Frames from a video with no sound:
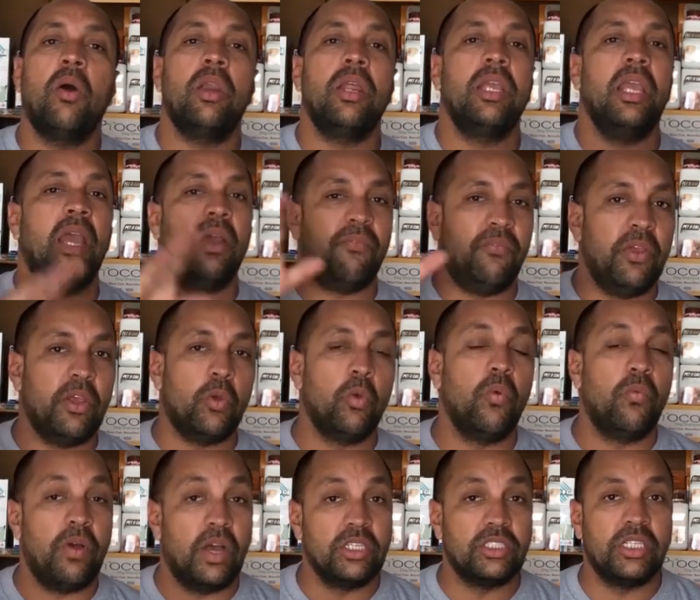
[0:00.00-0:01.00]
और ये एफ
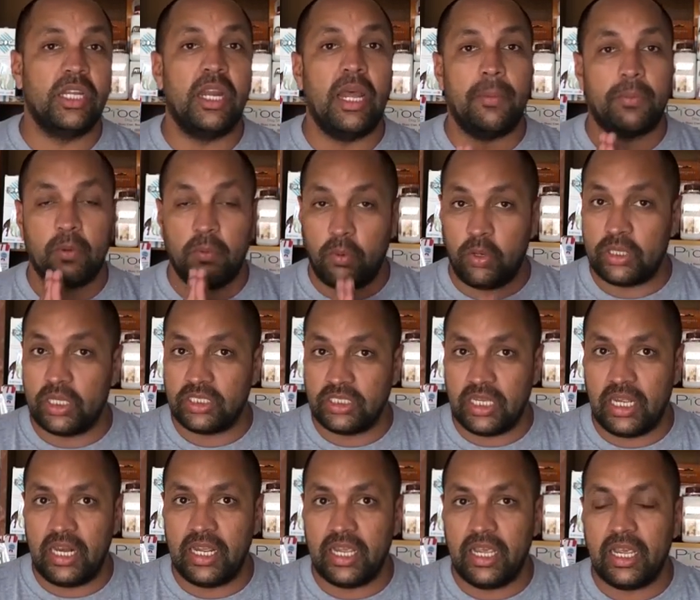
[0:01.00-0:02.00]
फंक्शन है आपको बहुत
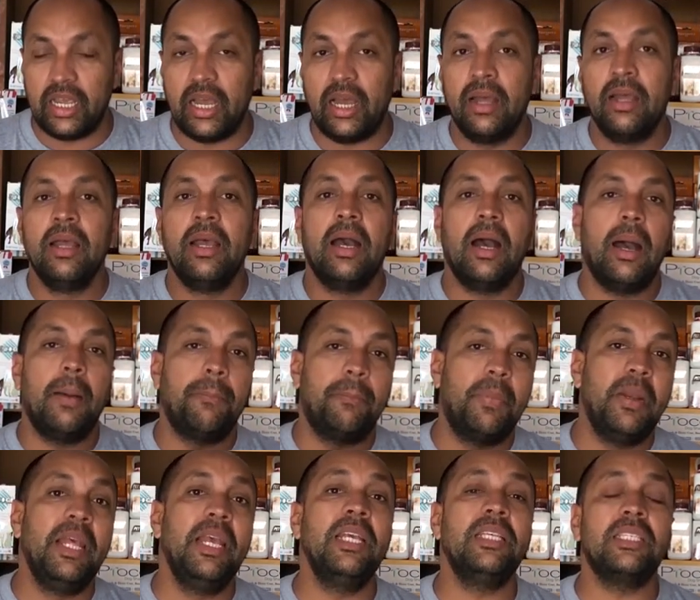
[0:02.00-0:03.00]
अच्छा लगेगा अब
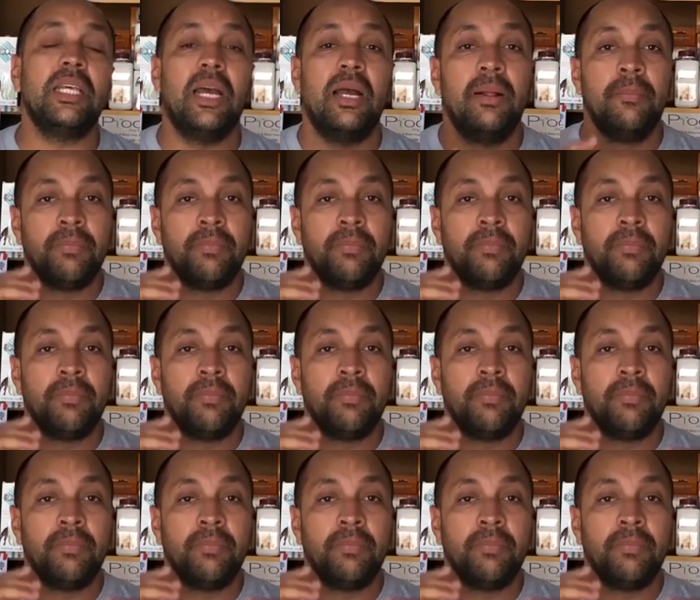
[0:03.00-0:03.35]
प्लीज़